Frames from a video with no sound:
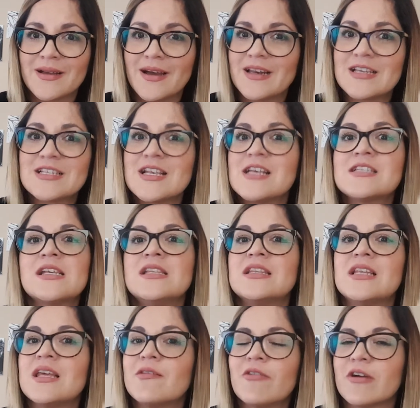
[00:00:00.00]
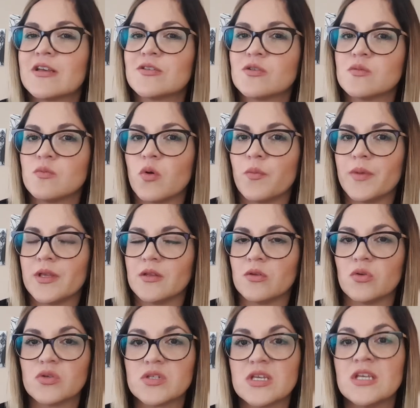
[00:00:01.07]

carece de sentido en esos momentos